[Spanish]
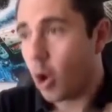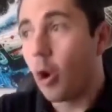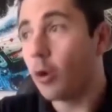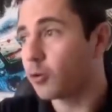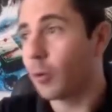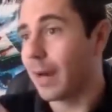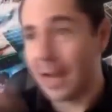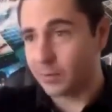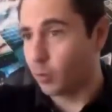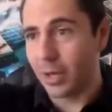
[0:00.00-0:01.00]
o sobre
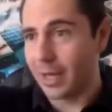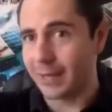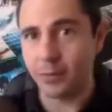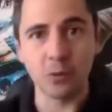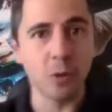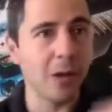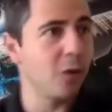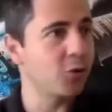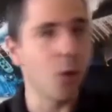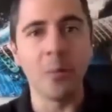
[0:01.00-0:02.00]
las mujeres o sobre
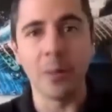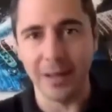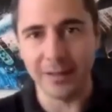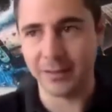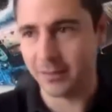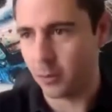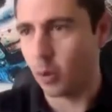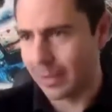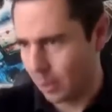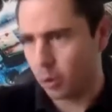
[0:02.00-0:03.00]
los hombres
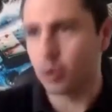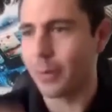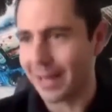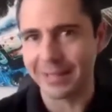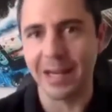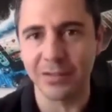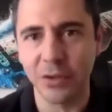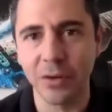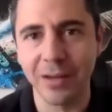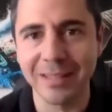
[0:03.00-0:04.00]
o, sobre las
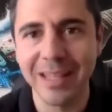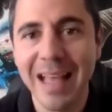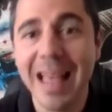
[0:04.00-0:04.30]
relaciones